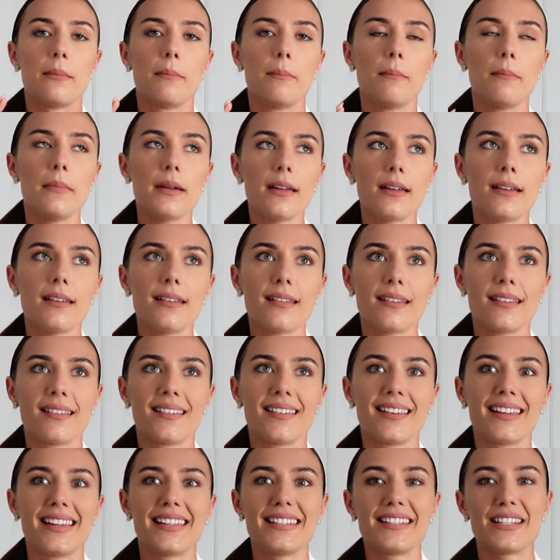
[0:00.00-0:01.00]
My
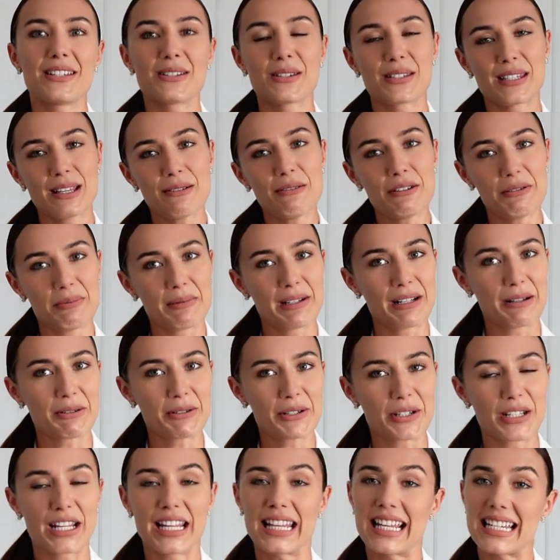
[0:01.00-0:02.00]
nie zostałyśmy
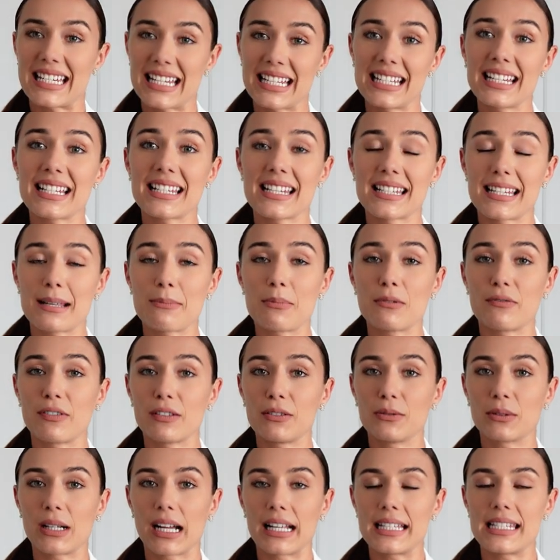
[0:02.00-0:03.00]
nauczone na żadnych z etapów
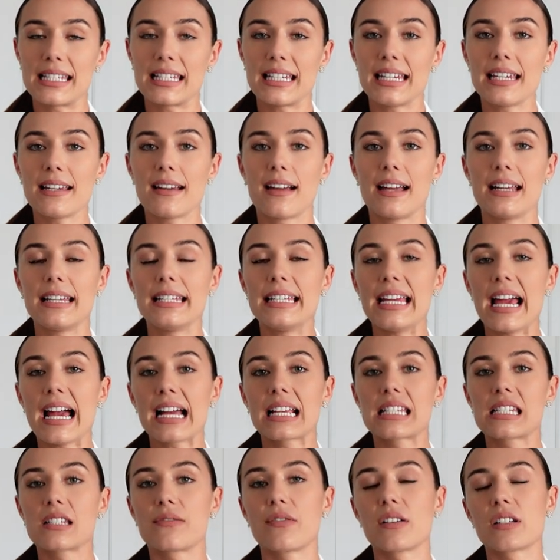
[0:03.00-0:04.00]
edukacji,
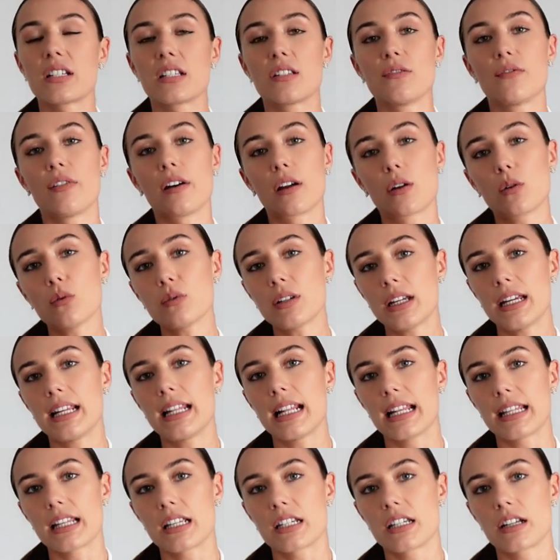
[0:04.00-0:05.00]
jak stwarzać warunki
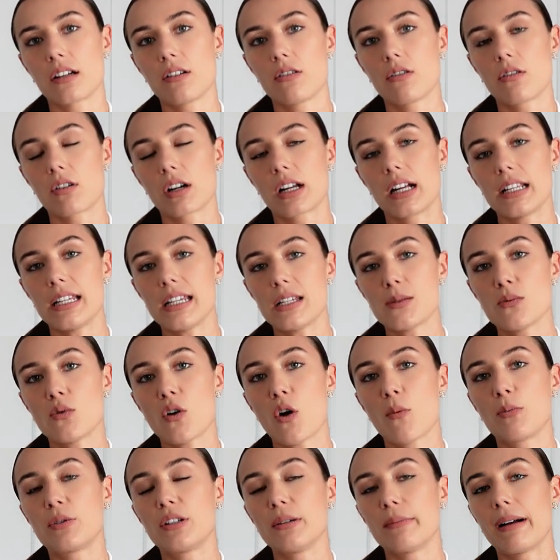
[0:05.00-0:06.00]
dla naszego organizmu
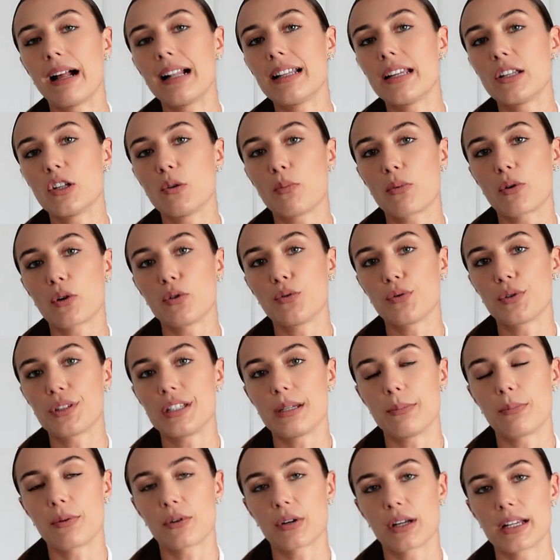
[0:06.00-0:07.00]
optymalne do
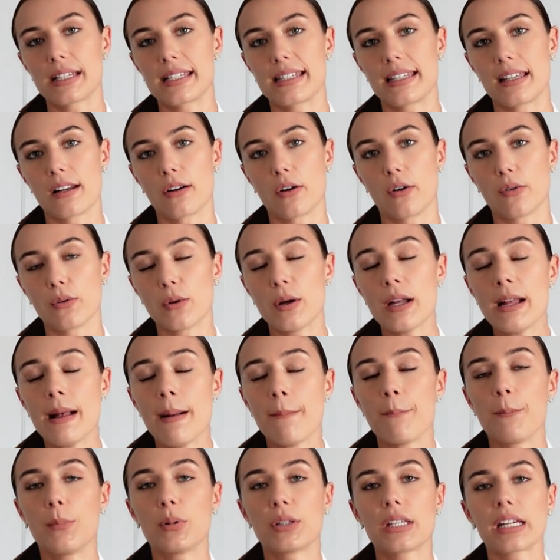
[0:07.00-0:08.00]
produkcji progesteronu.
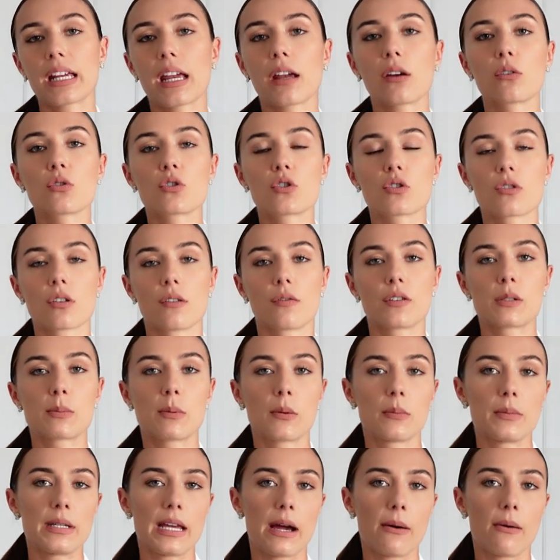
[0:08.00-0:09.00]
Bo tak jak już
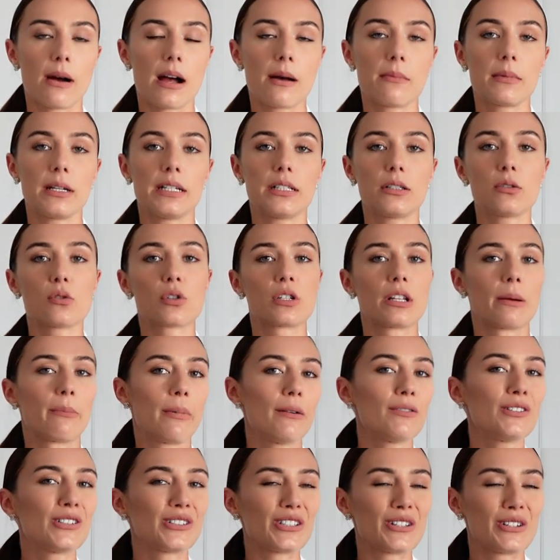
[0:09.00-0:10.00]
wspomniałam, i to już na
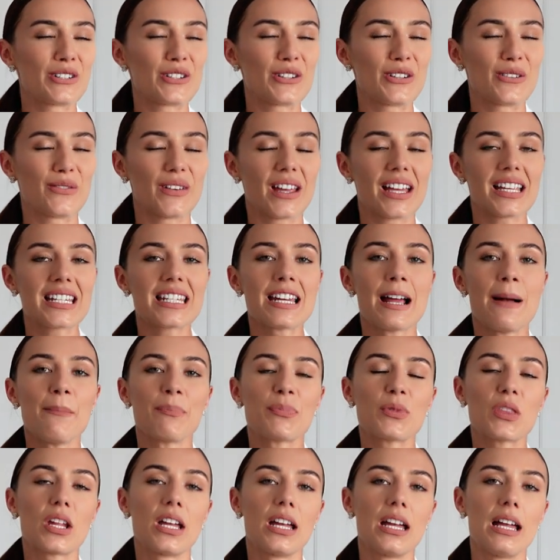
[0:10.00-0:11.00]
pewno też to wiesz,
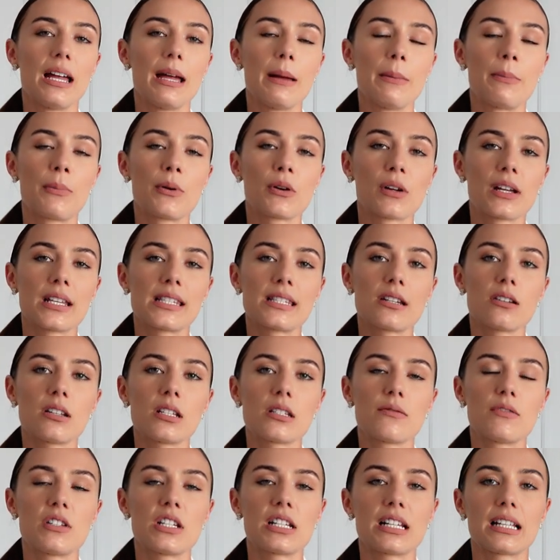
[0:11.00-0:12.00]
e, progesteron
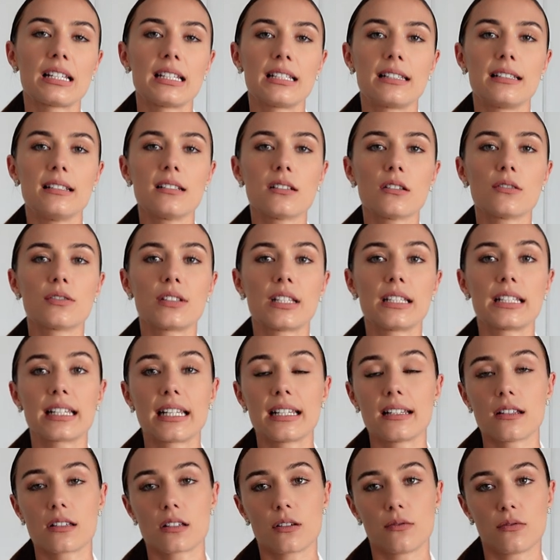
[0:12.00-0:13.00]
jest wydzielany tylko wtedy,
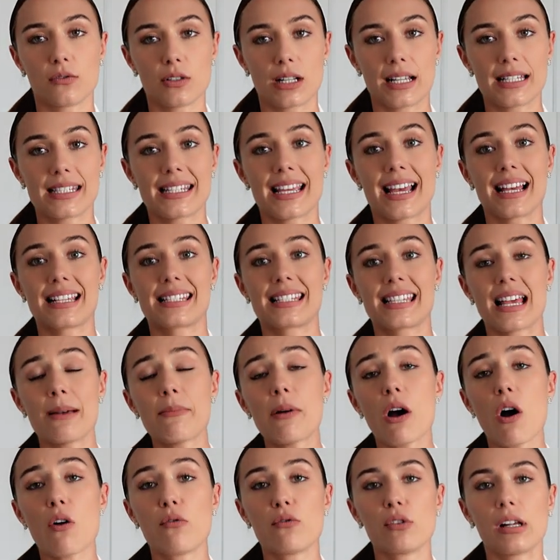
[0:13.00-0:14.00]
kiedy jest owulacja, a
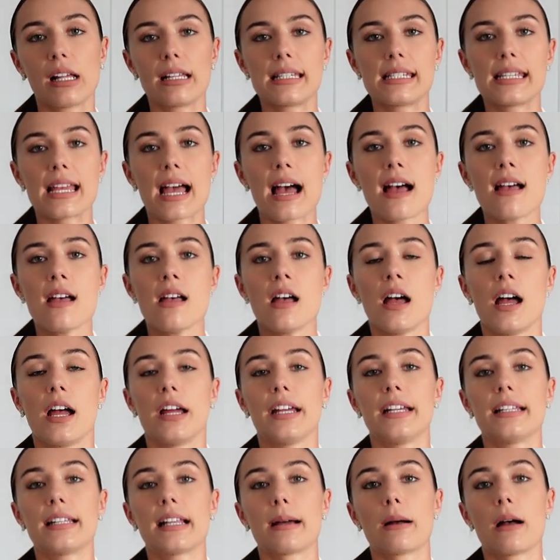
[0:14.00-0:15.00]
sama owulacja
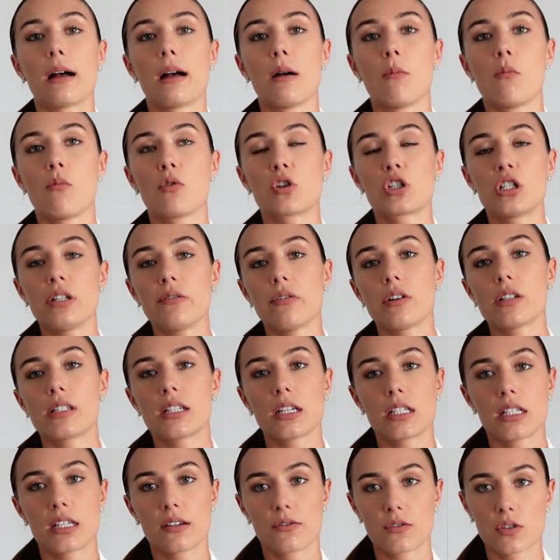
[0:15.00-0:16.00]
i ta możliwość
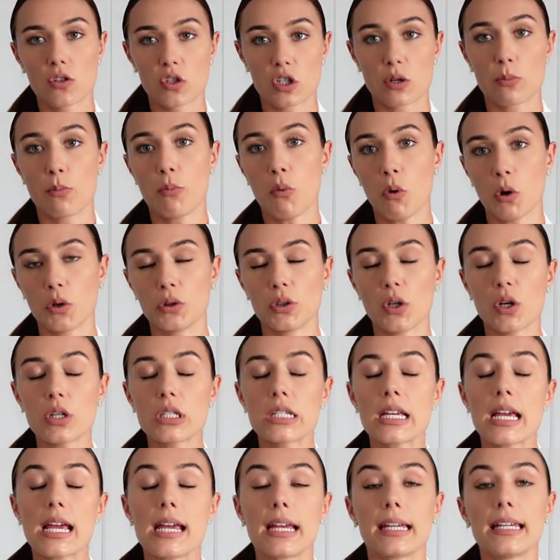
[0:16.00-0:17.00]
zajścia w ciąży
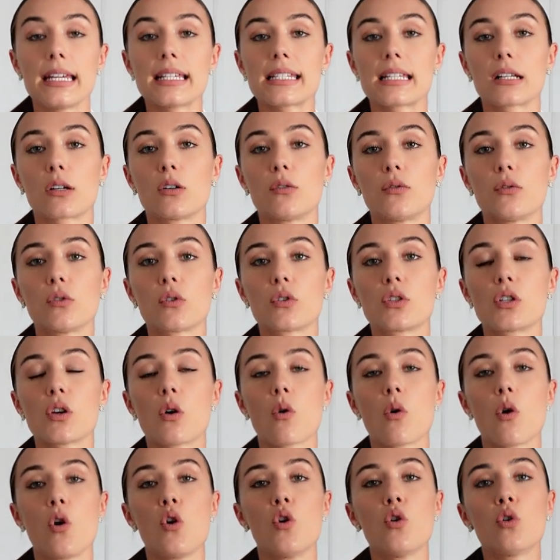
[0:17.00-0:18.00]
płodność jest taką
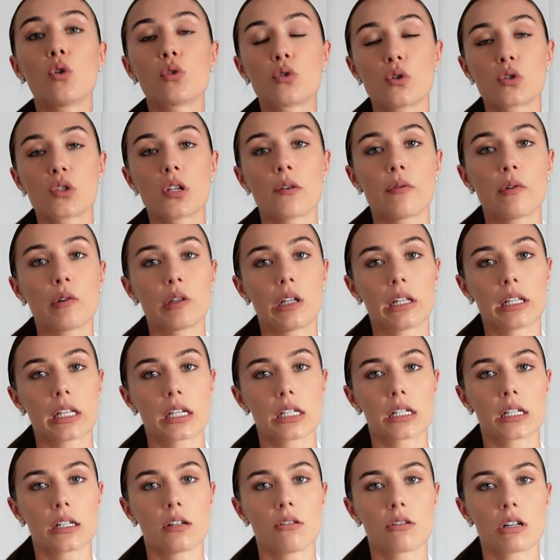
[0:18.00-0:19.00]
funkcją luksusową dla
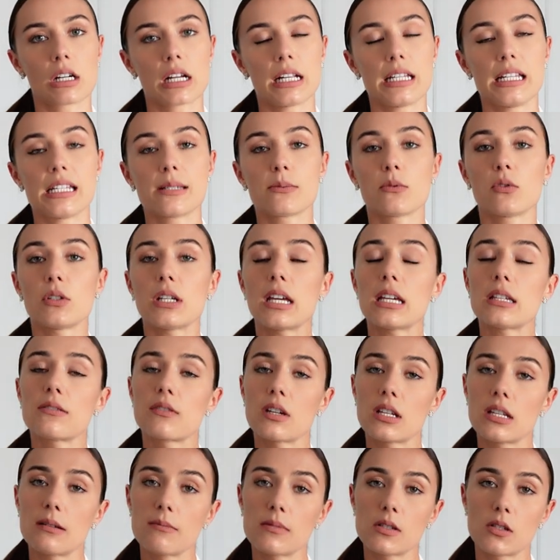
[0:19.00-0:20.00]
naszego organizmu, nie jest w
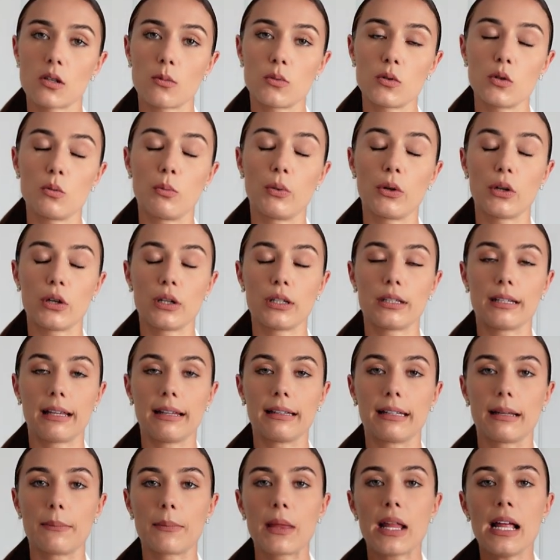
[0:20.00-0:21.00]
żadnym stopniu
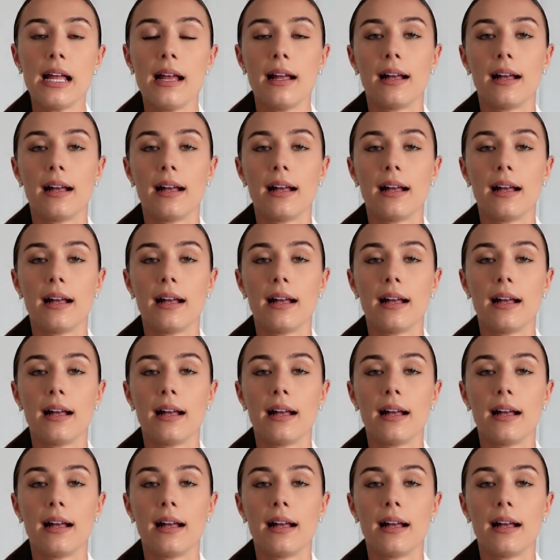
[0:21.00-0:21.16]
priorytetem.